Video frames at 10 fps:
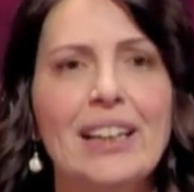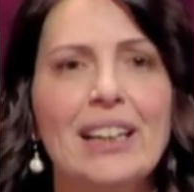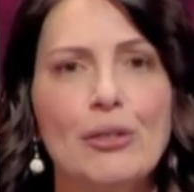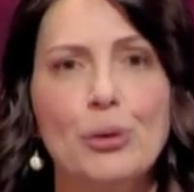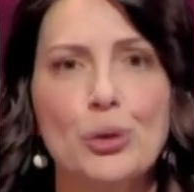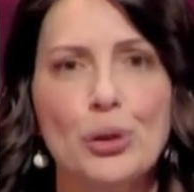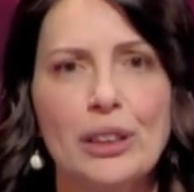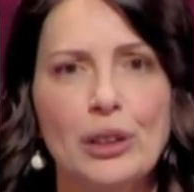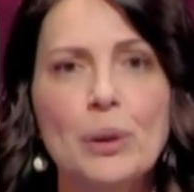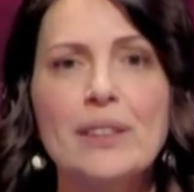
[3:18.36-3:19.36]
la fusione
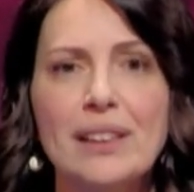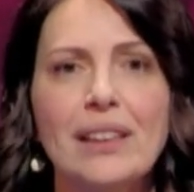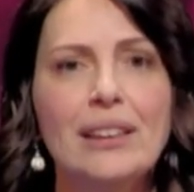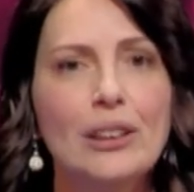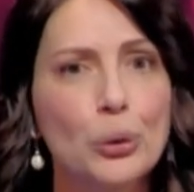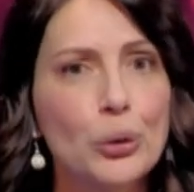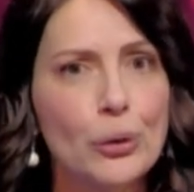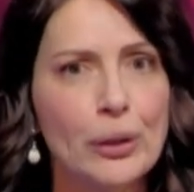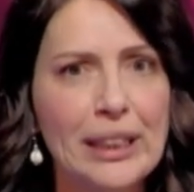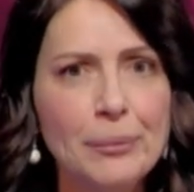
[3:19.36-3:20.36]
di due stelle di
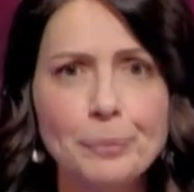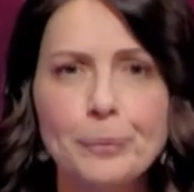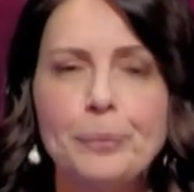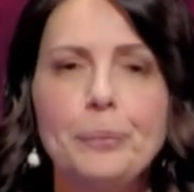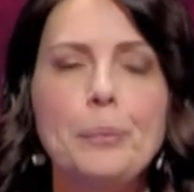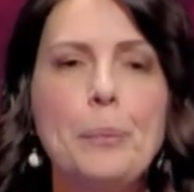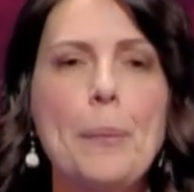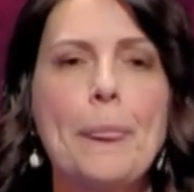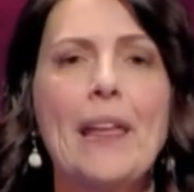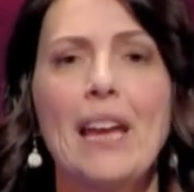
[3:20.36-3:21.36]
neutroni
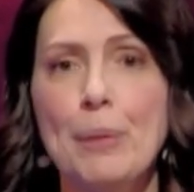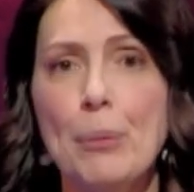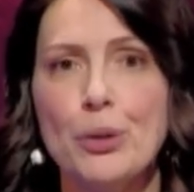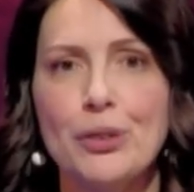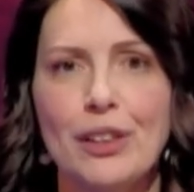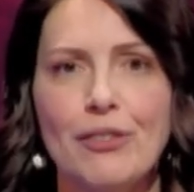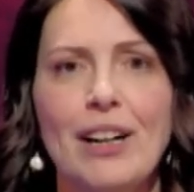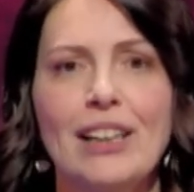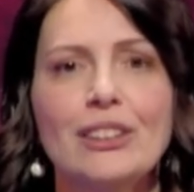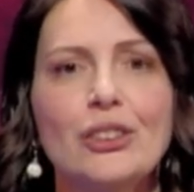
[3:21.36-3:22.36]
che abbiamo
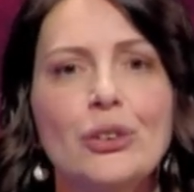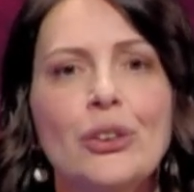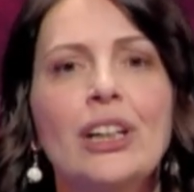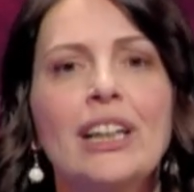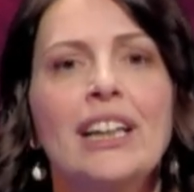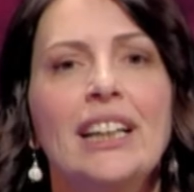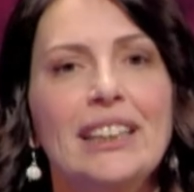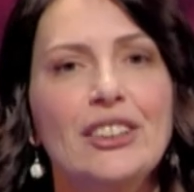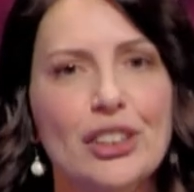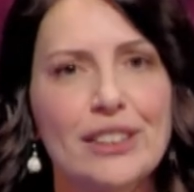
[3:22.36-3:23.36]
osservato il
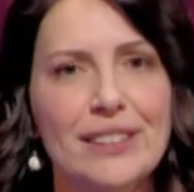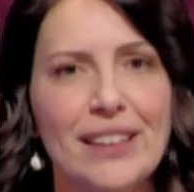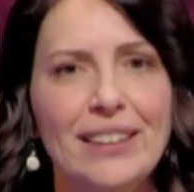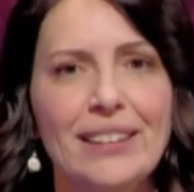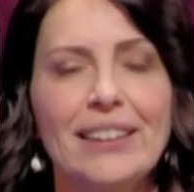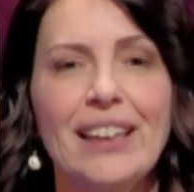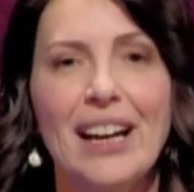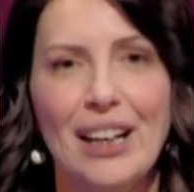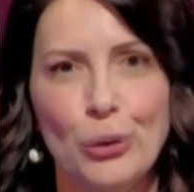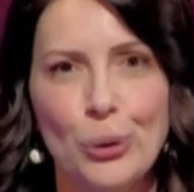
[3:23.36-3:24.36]
17
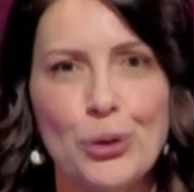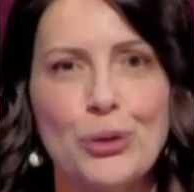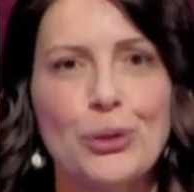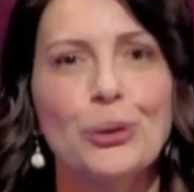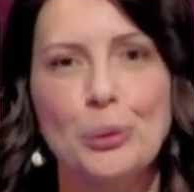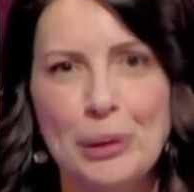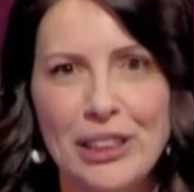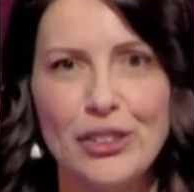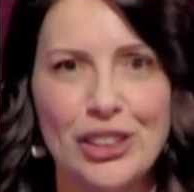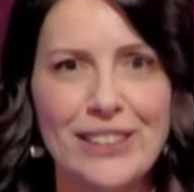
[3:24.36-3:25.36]
agosto
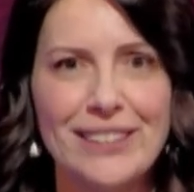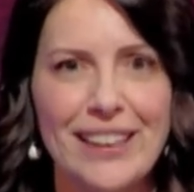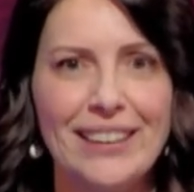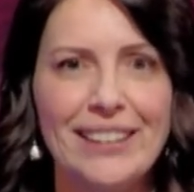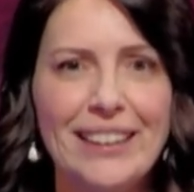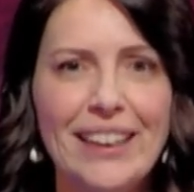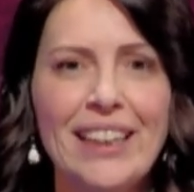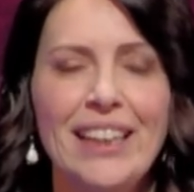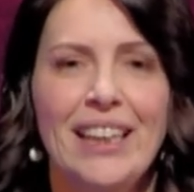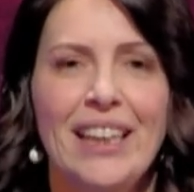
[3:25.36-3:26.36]
2017
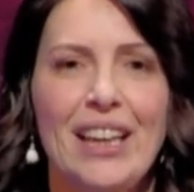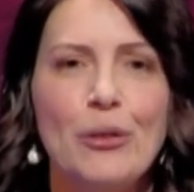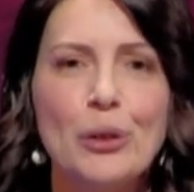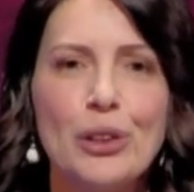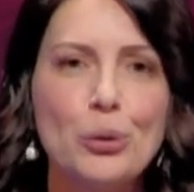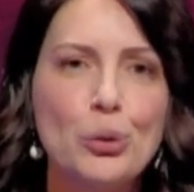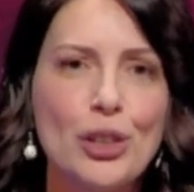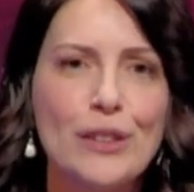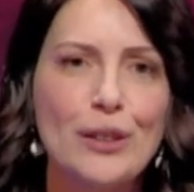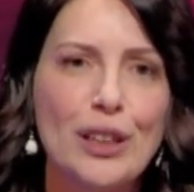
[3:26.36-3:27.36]
e quello che è
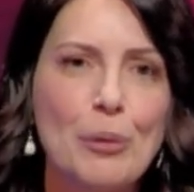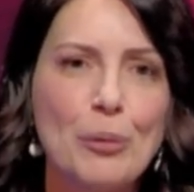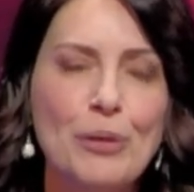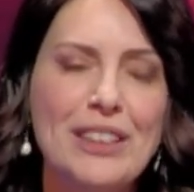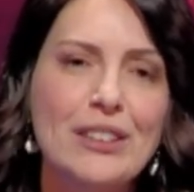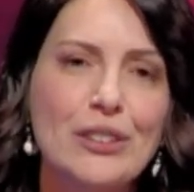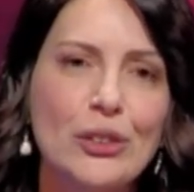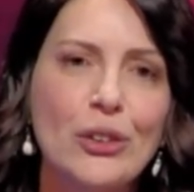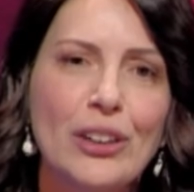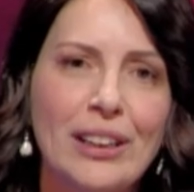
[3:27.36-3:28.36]
successo è che abbiamo
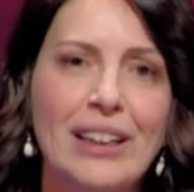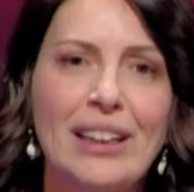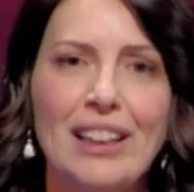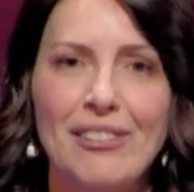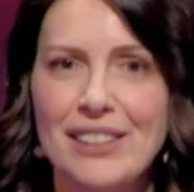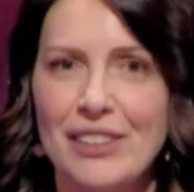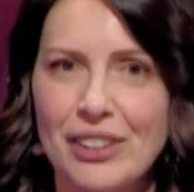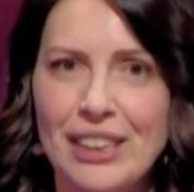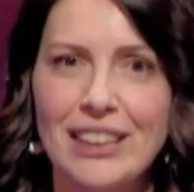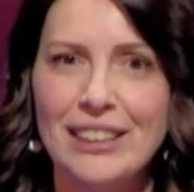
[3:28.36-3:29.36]
visto eh, la fase
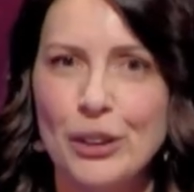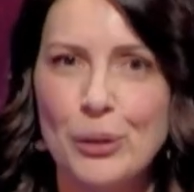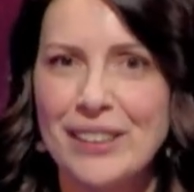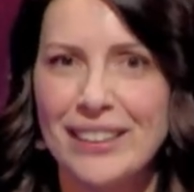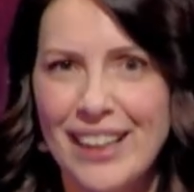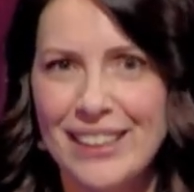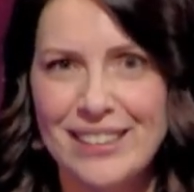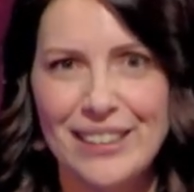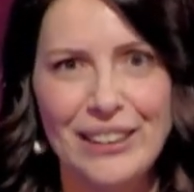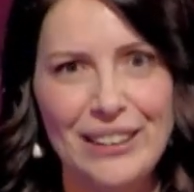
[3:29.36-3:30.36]
finale di questa
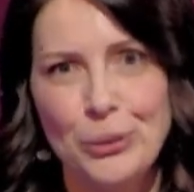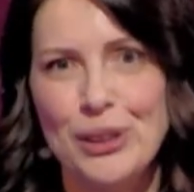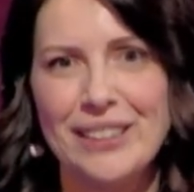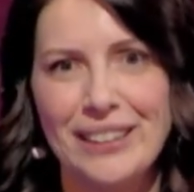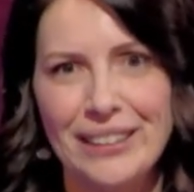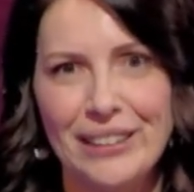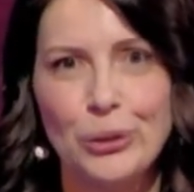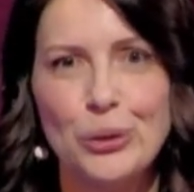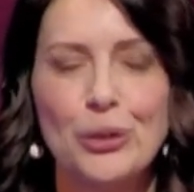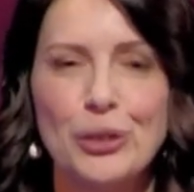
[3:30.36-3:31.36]
danza delle due stelle di
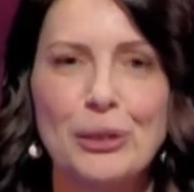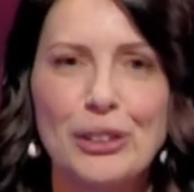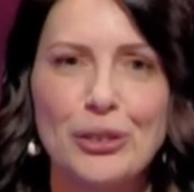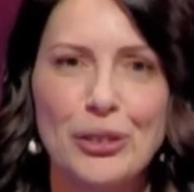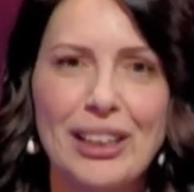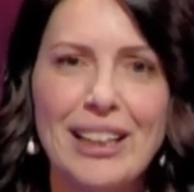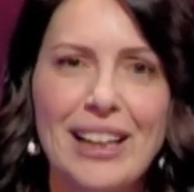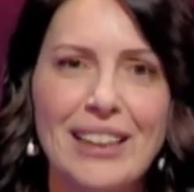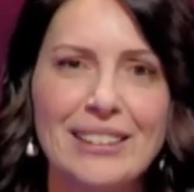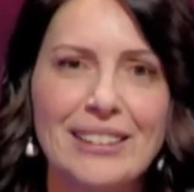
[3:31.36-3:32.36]
neutroni una attorno
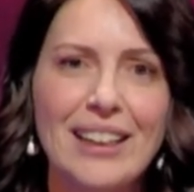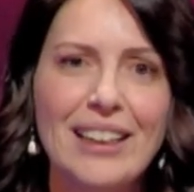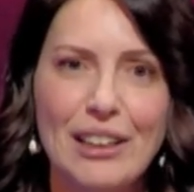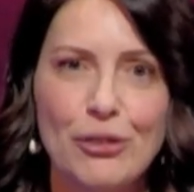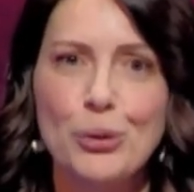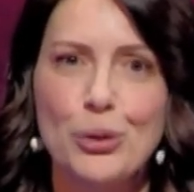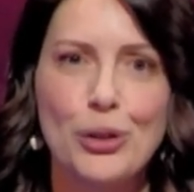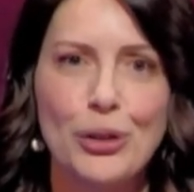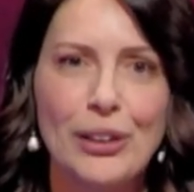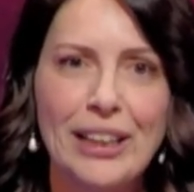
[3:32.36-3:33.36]
all'altra, la
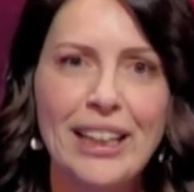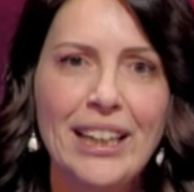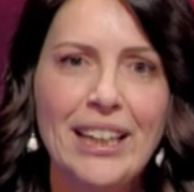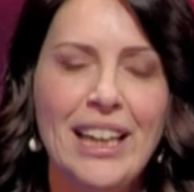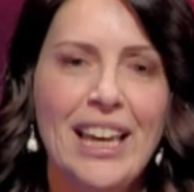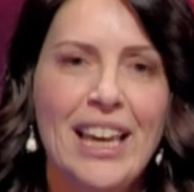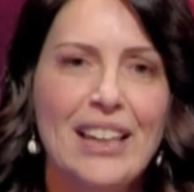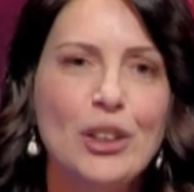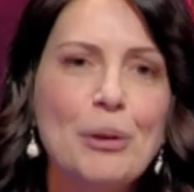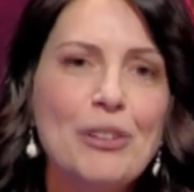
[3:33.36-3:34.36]
fusione
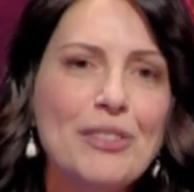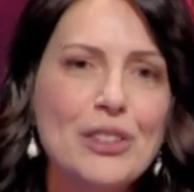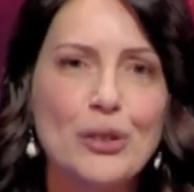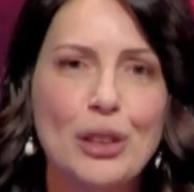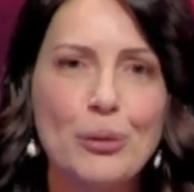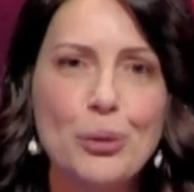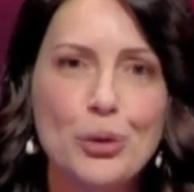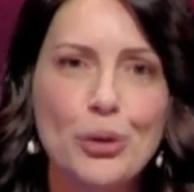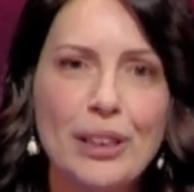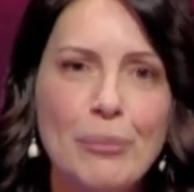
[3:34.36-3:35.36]
e dopo aver visto la
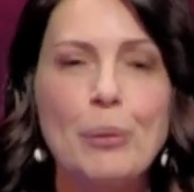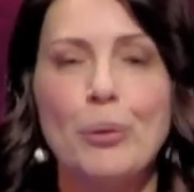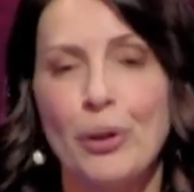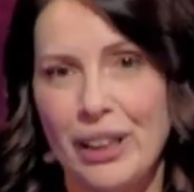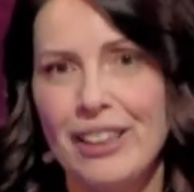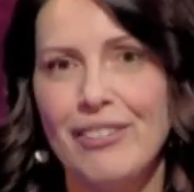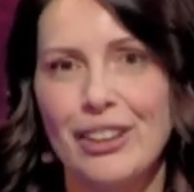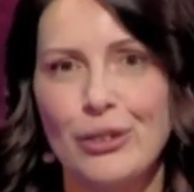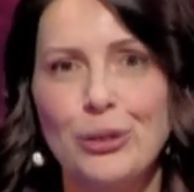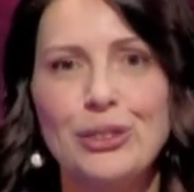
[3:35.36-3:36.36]
fusione abbiamo
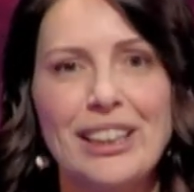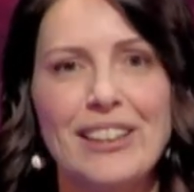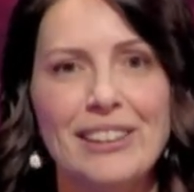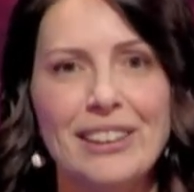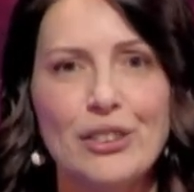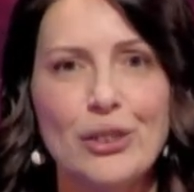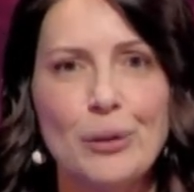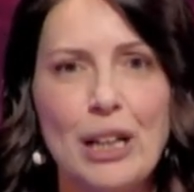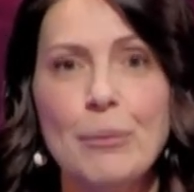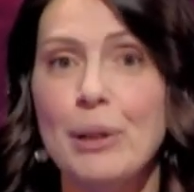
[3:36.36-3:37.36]
rilevato l'onda
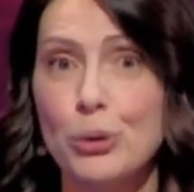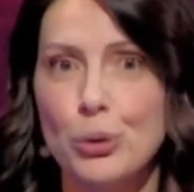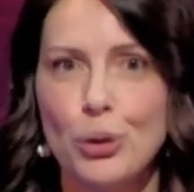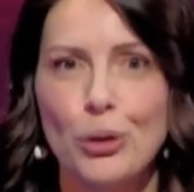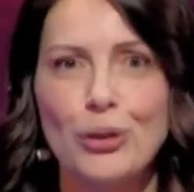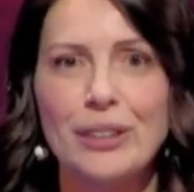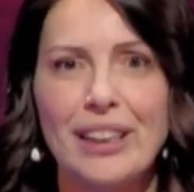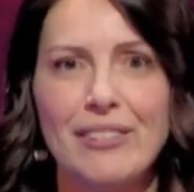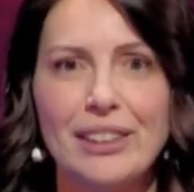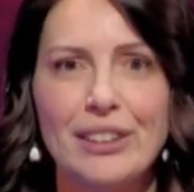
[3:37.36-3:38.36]
gravitazionale, ma non solo l'onda
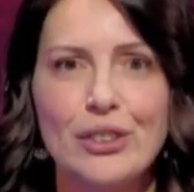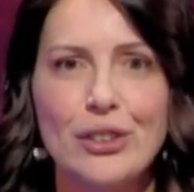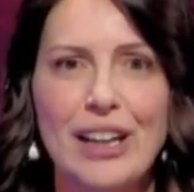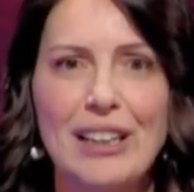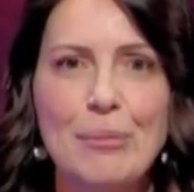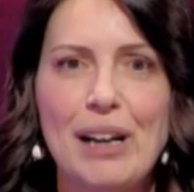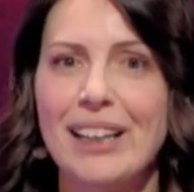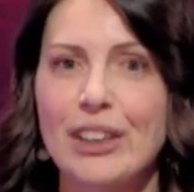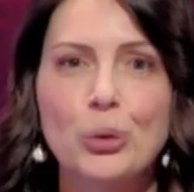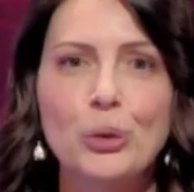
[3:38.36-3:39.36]
gravitazionale, ma
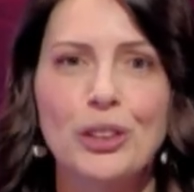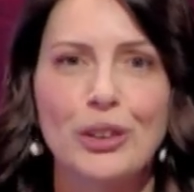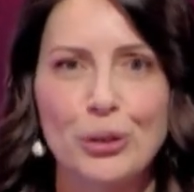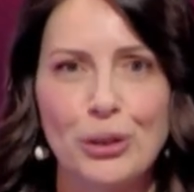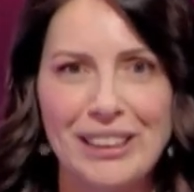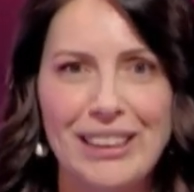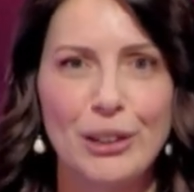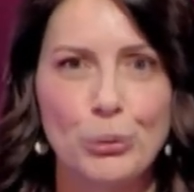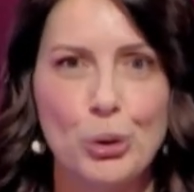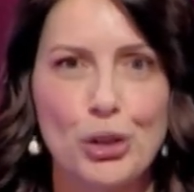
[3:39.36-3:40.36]
anche tutti i colori della
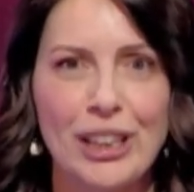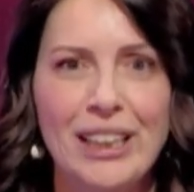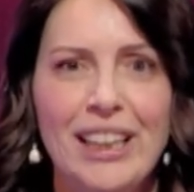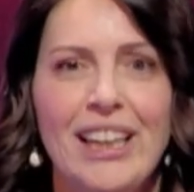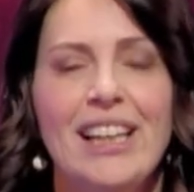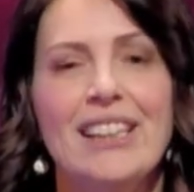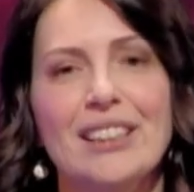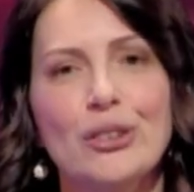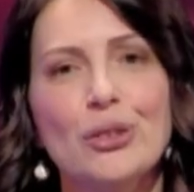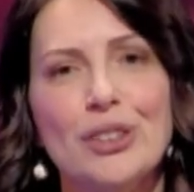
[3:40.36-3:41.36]
luce. È
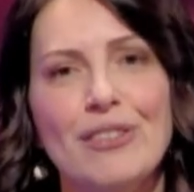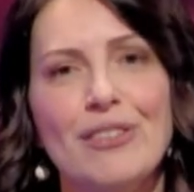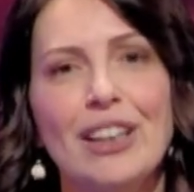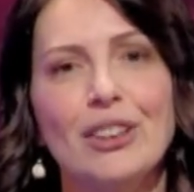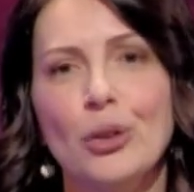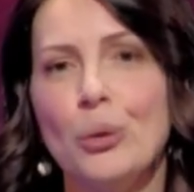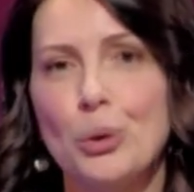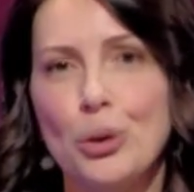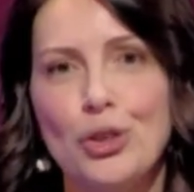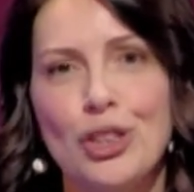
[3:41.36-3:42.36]
stato osservato
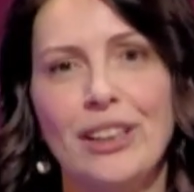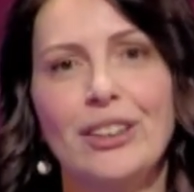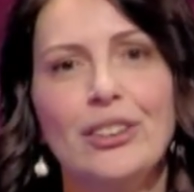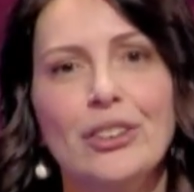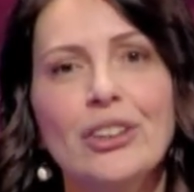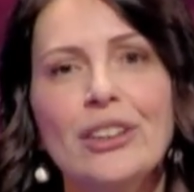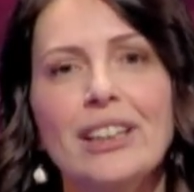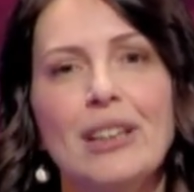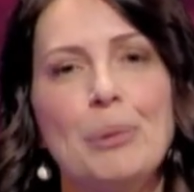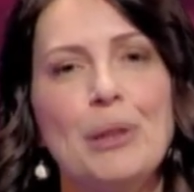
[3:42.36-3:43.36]
un oggetto
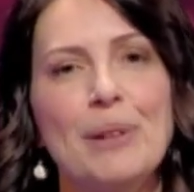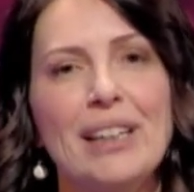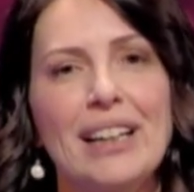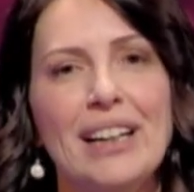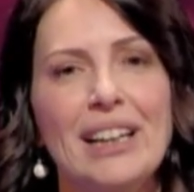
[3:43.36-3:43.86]
che prima era